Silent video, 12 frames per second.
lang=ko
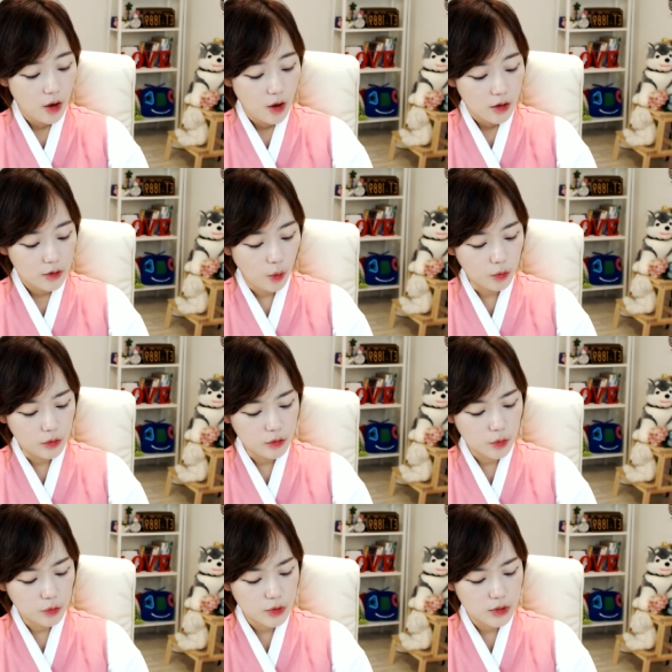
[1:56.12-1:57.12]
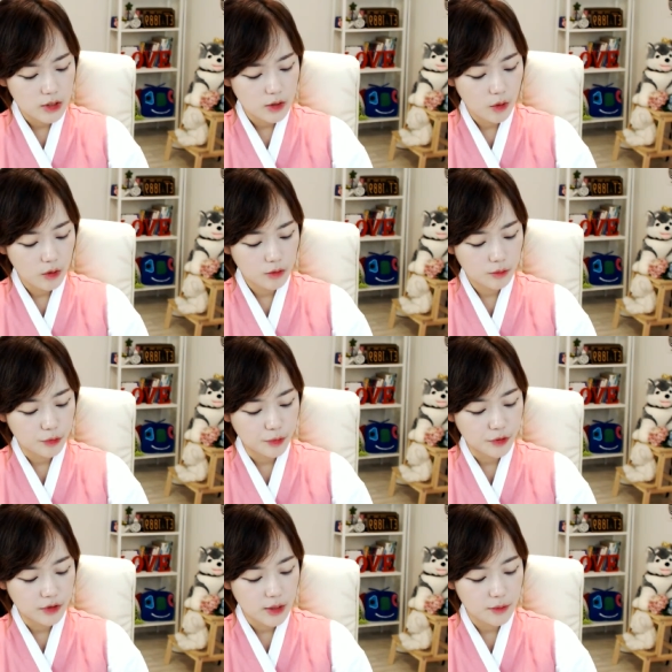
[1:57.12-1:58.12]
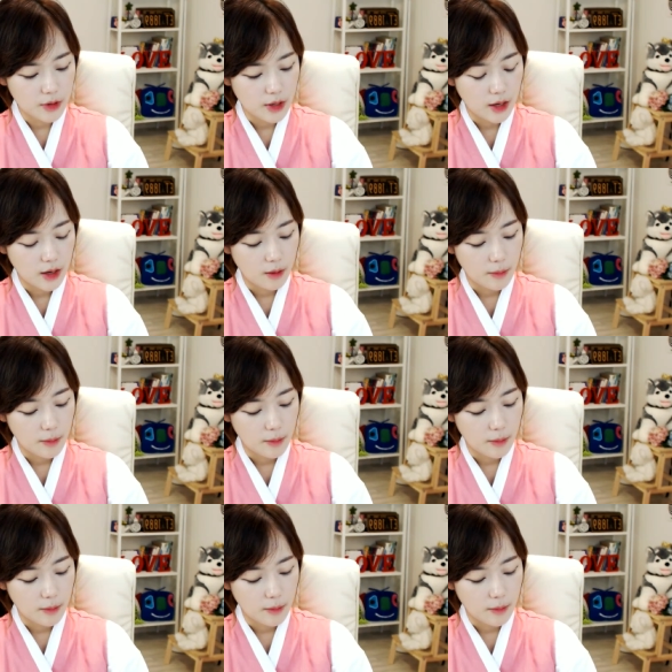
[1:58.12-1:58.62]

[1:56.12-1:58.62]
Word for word: 그래서 어느 정도 이제 이런 부분 때문에